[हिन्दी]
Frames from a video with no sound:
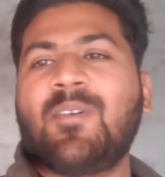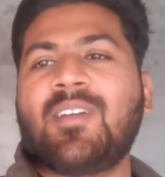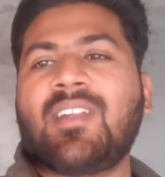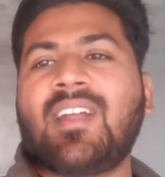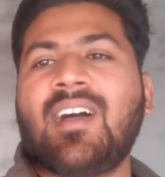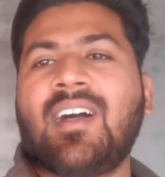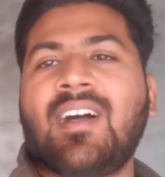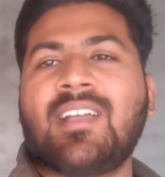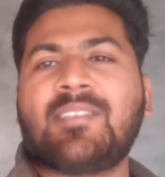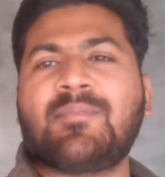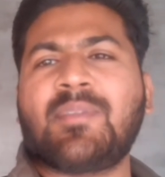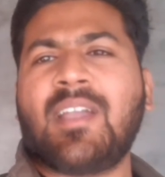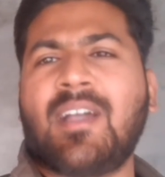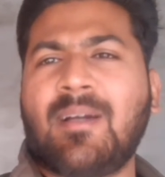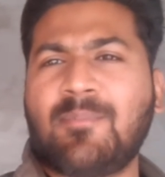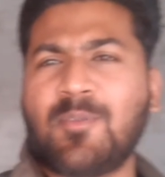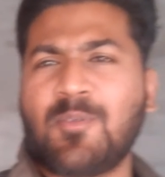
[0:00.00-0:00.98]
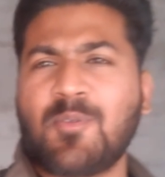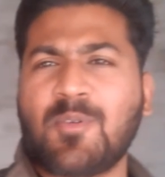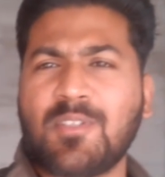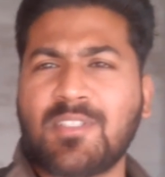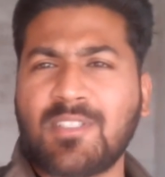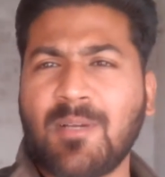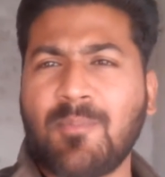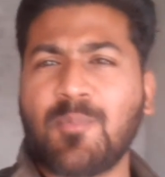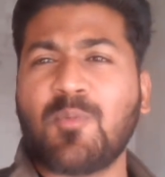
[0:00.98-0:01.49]
और आज मैं आप लोगों को
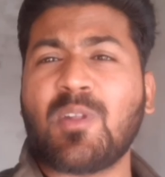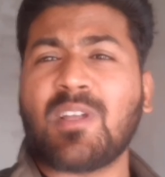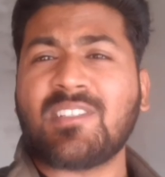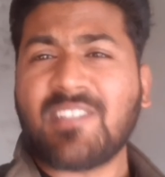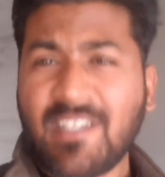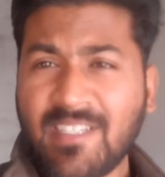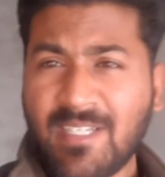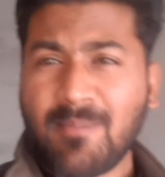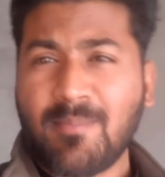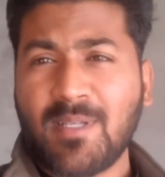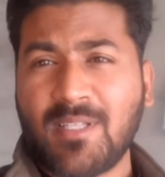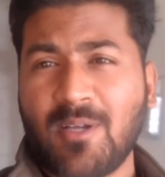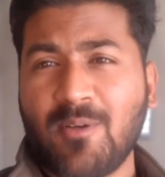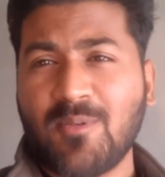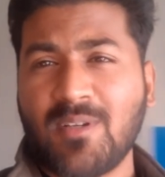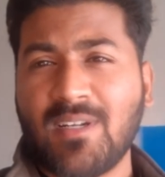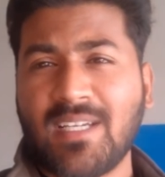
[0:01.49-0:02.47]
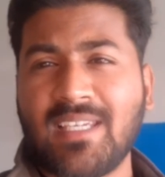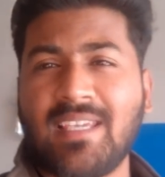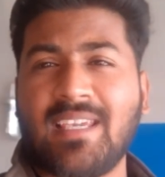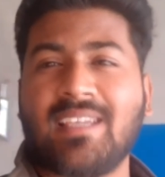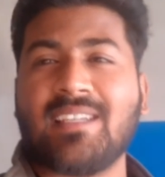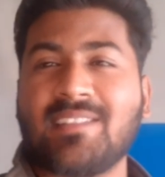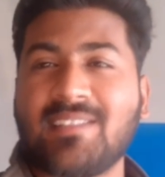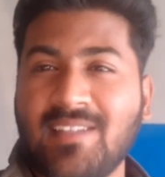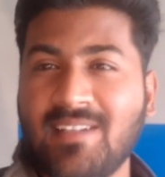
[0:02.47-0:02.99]
इसका पूरा सेटअप बताऊँगा कि
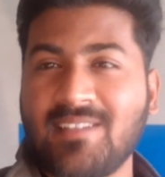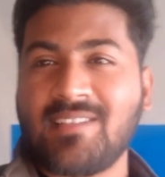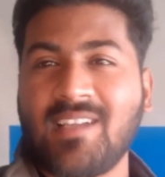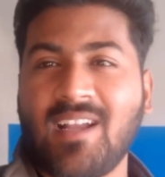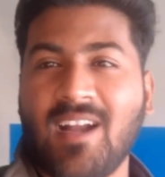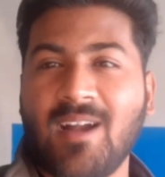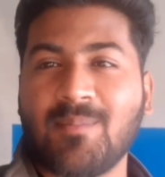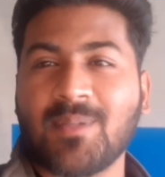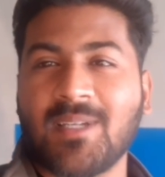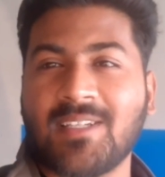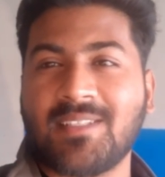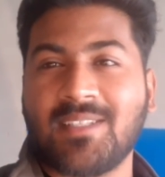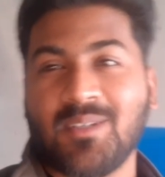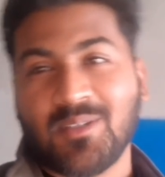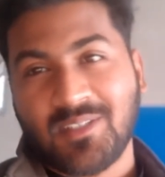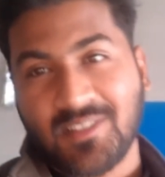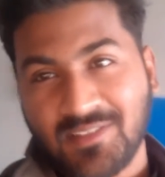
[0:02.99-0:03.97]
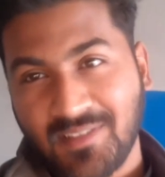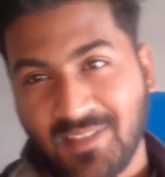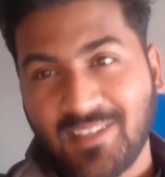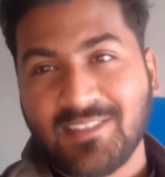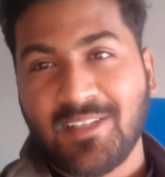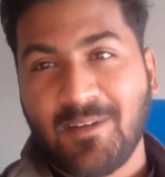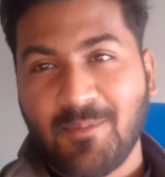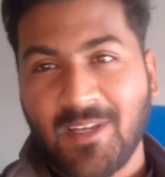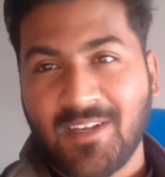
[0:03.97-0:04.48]
ये किस तरह से काम करती है और किस
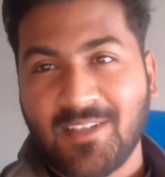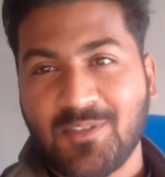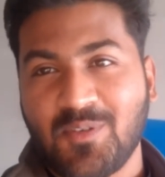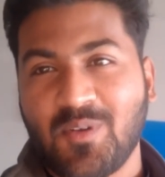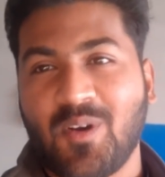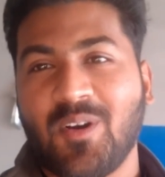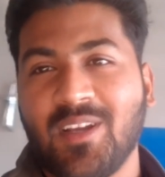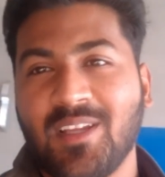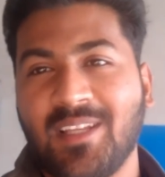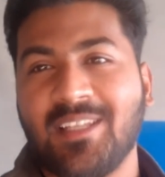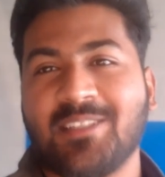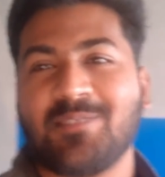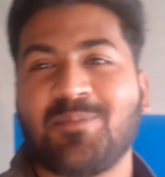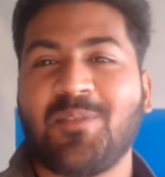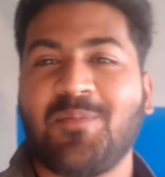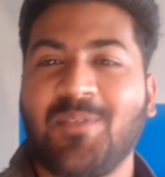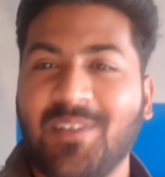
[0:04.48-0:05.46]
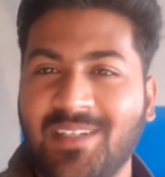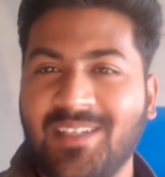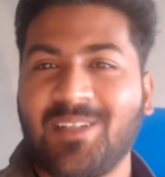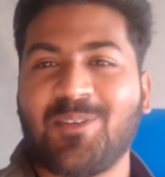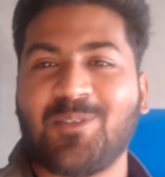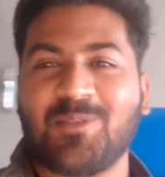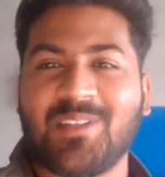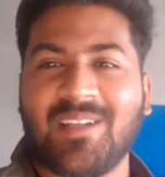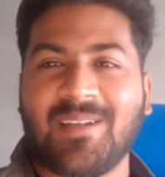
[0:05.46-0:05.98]
तरह से हमारा जो ऑयल है इसमें
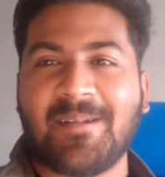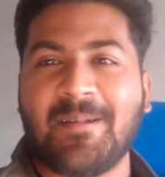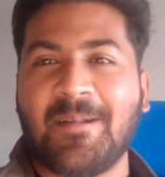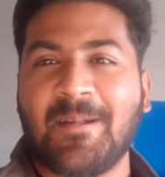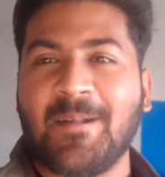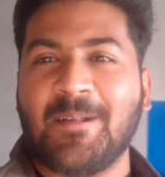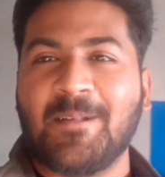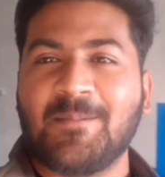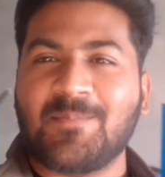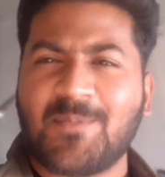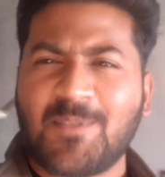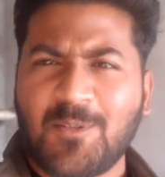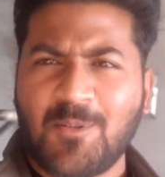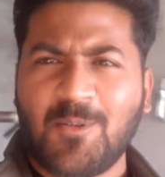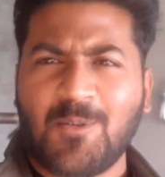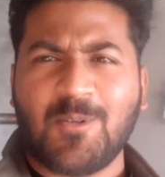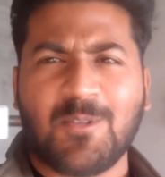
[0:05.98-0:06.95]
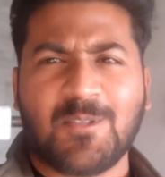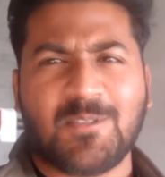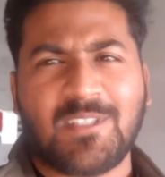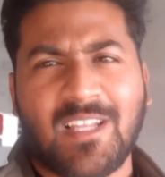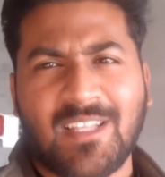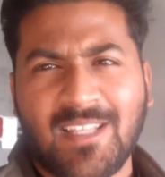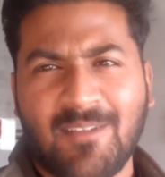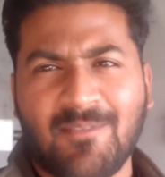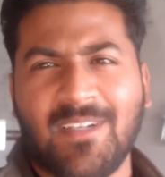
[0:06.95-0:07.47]
फ़िल्टर होता है तो
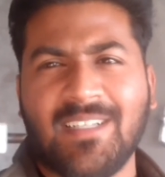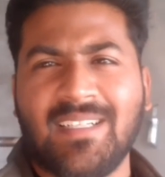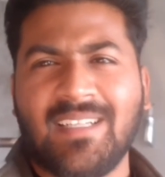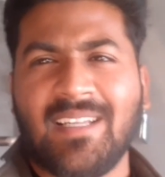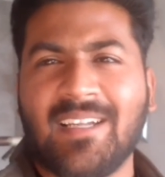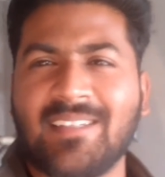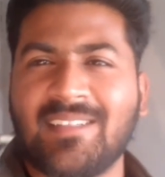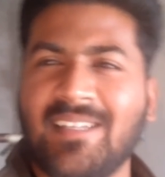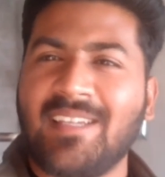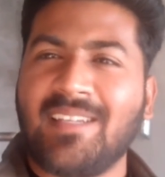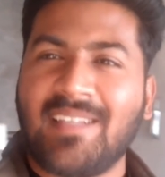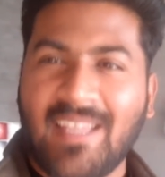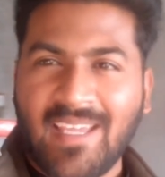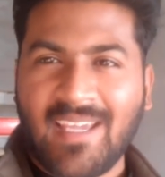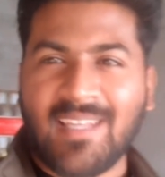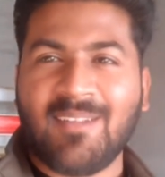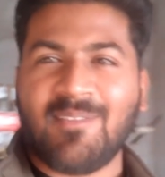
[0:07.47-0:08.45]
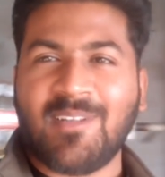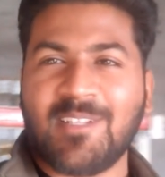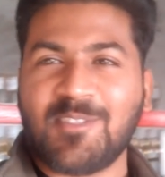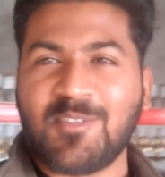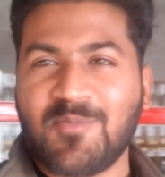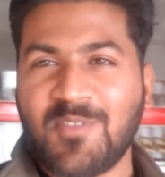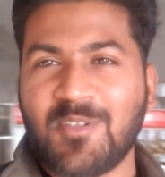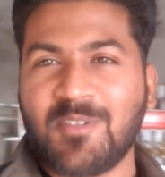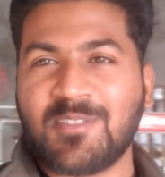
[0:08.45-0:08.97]
ज़्यादा वेट नहीं करते नए आने वाले
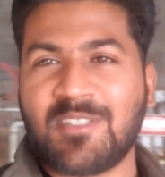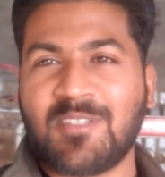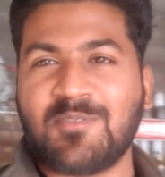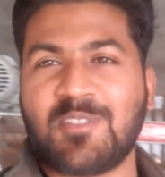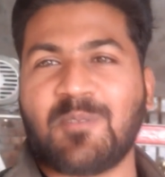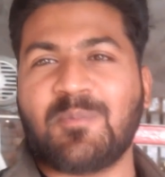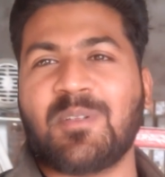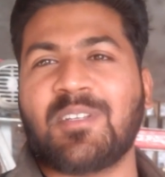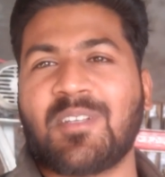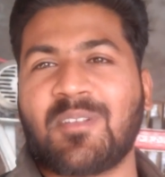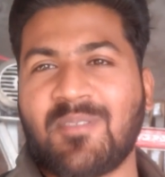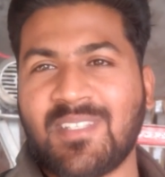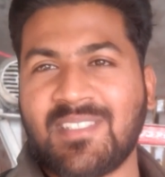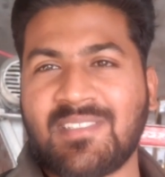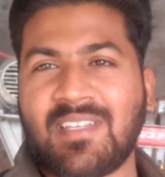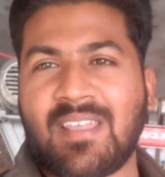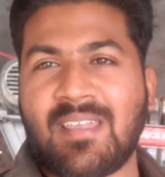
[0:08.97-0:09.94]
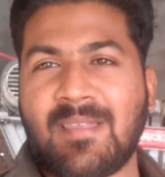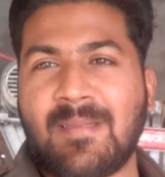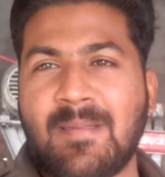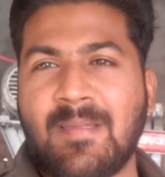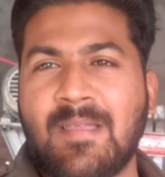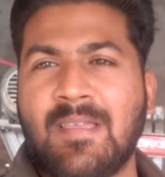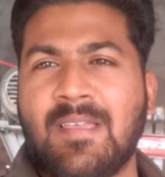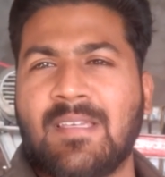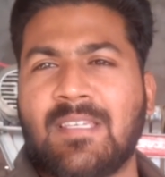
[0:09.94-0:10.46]
जो व्यूअर्स हैं उनसे मेरी रिक्वेस्ट है
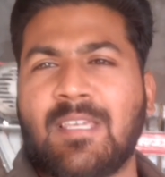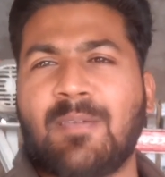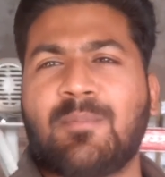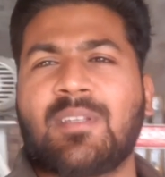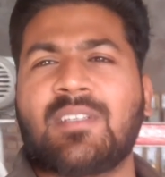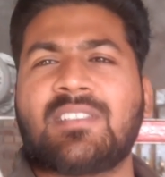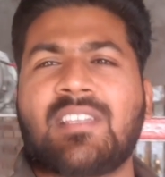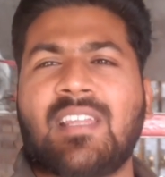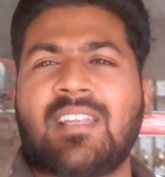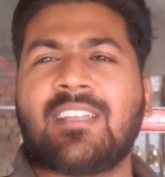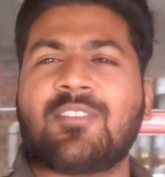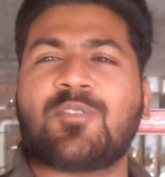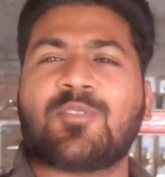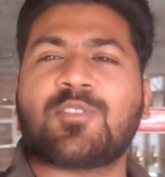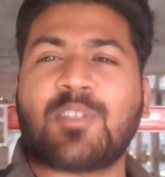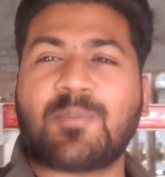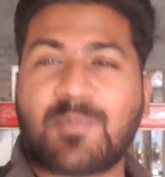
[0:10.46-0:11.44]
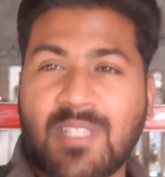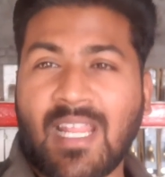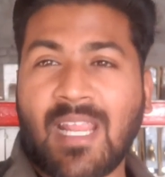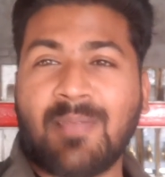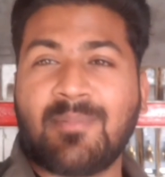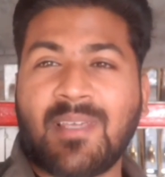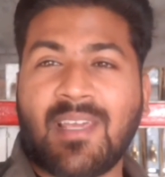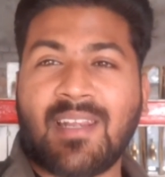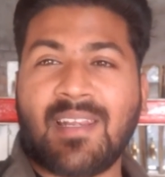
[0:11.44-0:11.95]
कि मेरे चैनल को
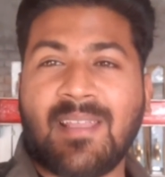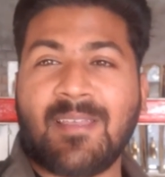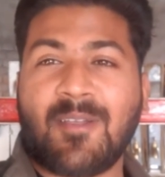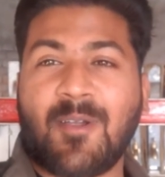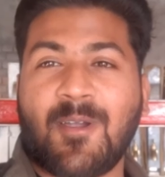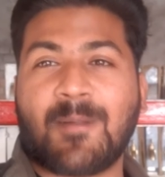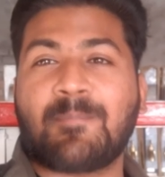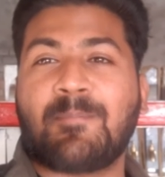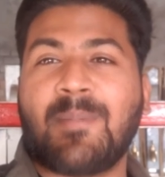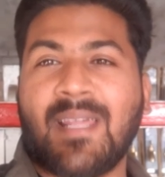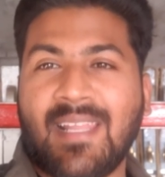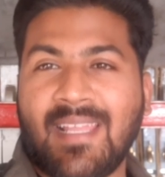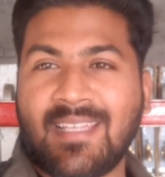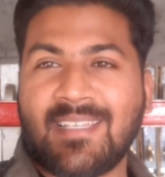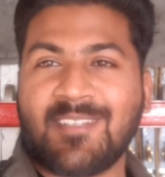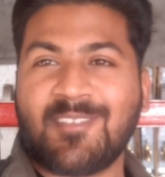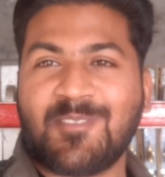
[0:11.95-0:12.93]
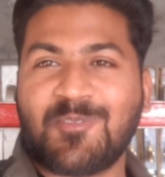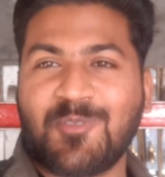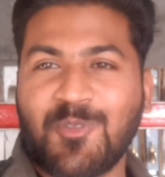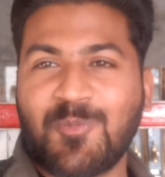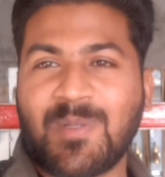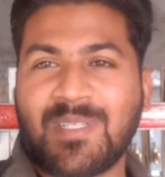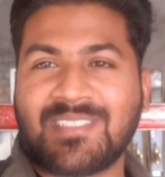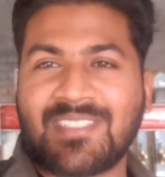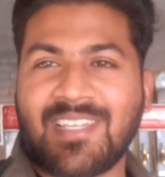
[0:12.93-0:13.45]
सब्सक्राइब कर लें और बेल आइकन को
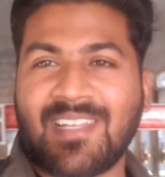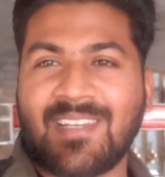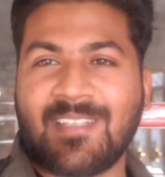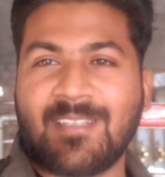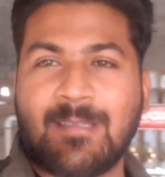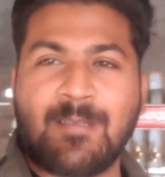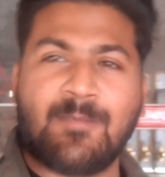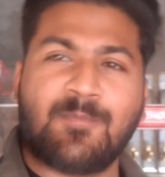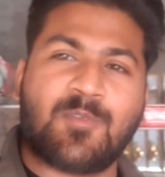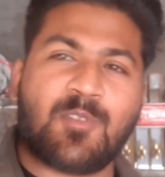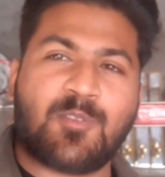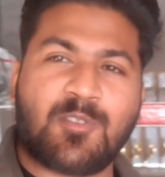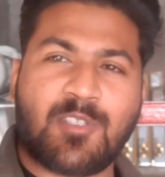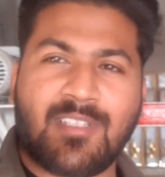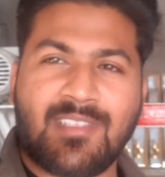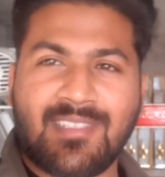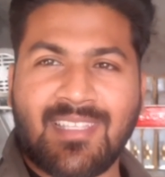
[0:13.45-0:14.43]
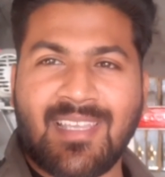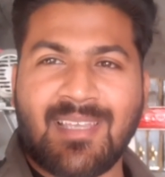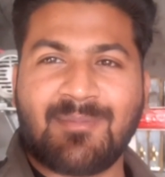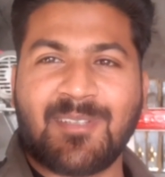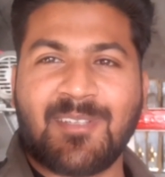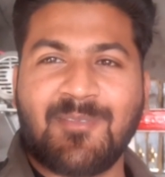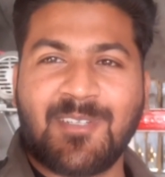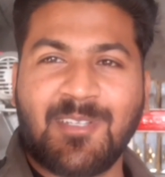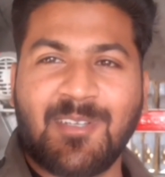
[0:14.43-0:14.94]
ज़रूर प्रेस कर लें तो चलते हैं
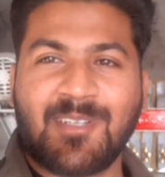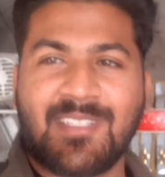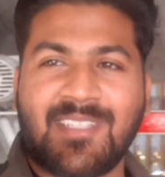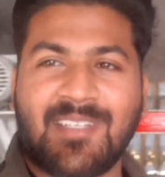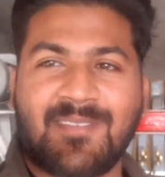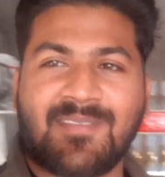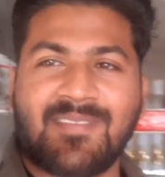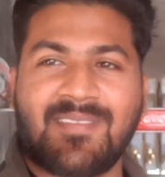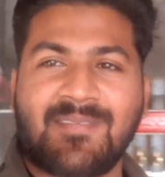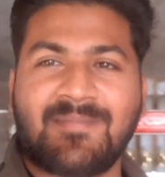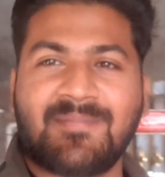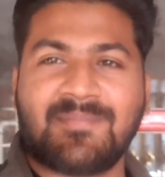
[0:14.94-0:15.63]
अपनी वीडियो की तरफ